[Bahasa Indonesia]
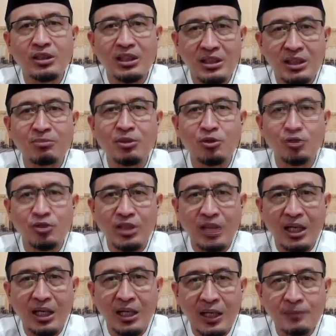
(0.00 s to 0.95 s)
Kita
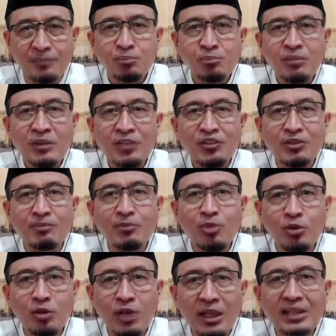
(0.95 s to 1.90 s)
berusaha
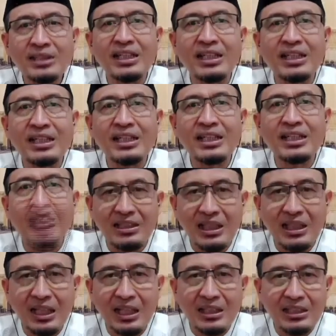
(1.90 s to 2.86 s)
semua yang kita
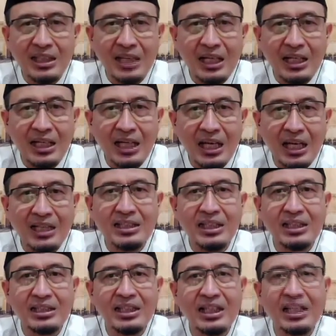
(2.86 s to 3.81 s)
jalankan
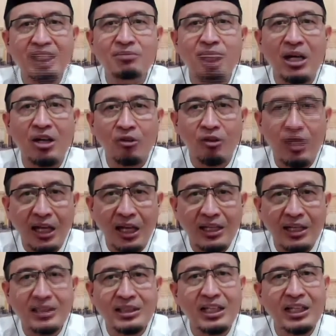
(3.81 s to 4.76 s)
ada nilai barokah,
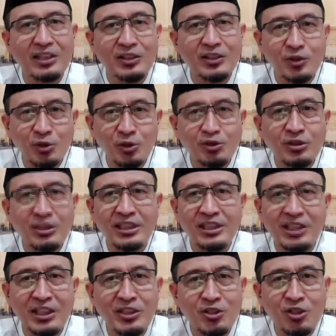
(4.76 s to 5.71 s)
yaitu
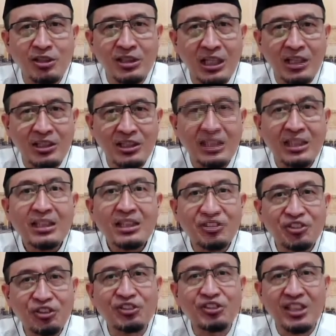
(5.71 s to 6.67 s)
ditinjau dari
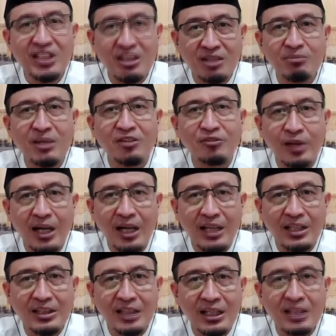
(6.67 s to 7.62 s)
sisi
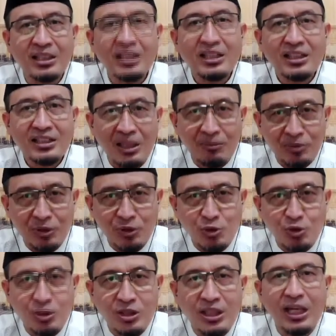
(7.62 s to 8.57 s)
kemanfaatan, tapi
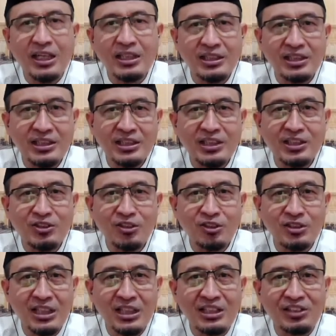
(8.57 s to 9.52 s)
juga
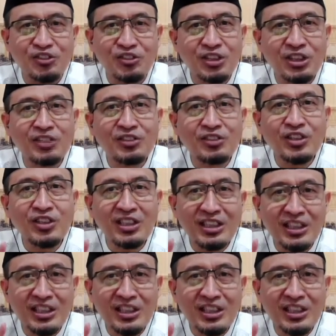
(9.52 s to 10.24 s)
ditinjau dari sisi